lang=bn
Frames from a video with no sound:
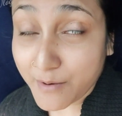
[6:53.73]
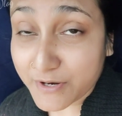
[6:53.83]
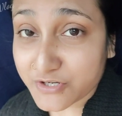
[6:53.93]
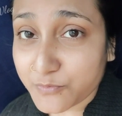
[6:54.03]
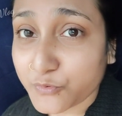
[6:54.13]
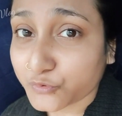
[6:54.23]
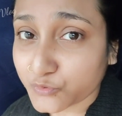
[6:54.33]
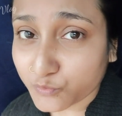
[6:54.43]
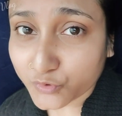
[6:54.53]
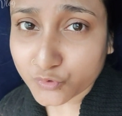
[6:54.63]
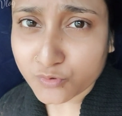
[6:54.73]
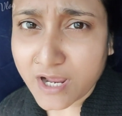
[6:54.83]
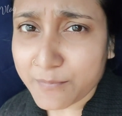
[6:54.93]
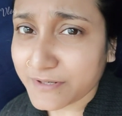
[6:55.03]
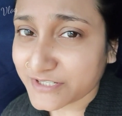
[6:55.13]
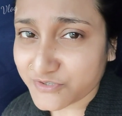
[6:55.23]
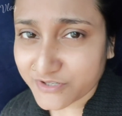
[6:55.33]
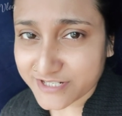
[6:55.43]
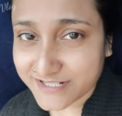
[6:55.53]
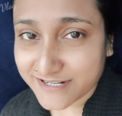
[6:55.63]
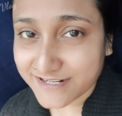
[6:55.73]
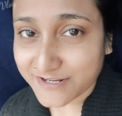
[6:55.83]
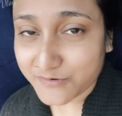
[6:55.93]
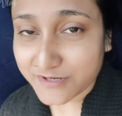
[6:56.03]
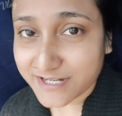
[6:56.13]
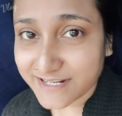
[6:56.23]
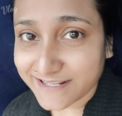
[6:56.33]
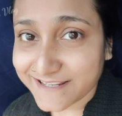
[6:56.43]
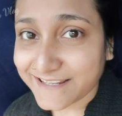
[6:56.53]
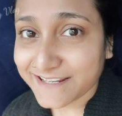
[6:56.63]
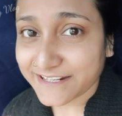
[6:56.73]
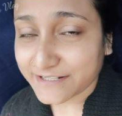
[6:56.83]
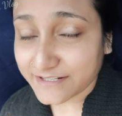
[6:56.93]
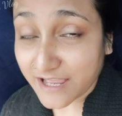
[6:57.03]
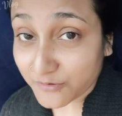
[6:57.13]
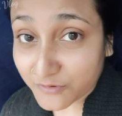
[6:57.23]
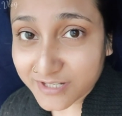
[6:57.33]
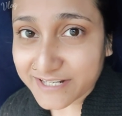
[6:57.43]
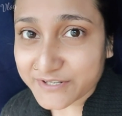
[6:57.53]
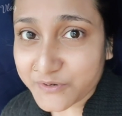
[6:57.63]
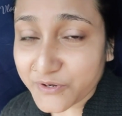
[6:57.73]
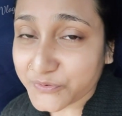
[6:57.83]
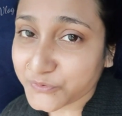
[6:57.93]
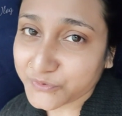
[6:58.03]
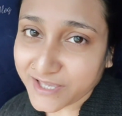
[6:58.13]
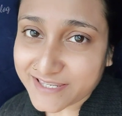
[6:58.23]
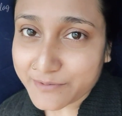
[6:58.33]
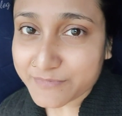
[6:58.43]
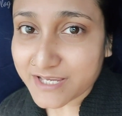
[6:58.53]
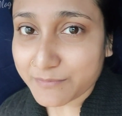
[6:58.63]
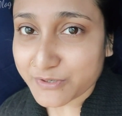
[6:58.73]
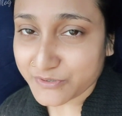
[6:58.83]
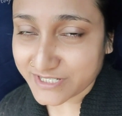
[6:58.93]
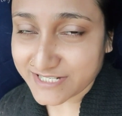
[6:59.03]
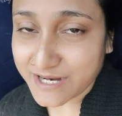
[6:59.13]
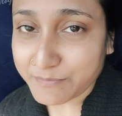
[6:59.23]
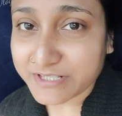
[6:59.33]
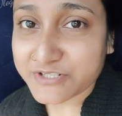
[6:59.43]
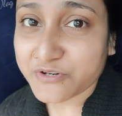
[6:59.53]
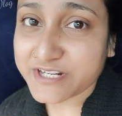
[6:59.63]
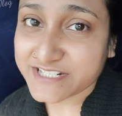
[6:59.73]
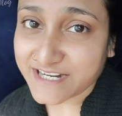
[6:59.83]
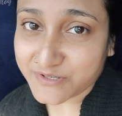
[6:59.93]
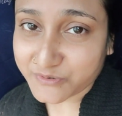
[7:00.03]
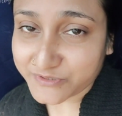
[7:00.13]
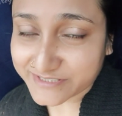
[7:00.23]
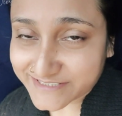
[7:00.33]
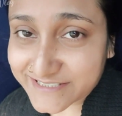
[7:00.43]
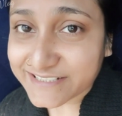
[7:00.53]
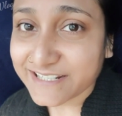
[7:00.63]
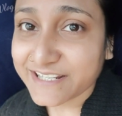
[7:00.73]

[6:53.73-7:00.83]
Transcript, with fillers: আমার সব নতুন বন্ধুরা আপনাদের সঙ্গে শেয়ার না করলে না করলেই নয় তাই আমি আমার খুশিটা আপনাদের সঙ্গে শেয়ার করছি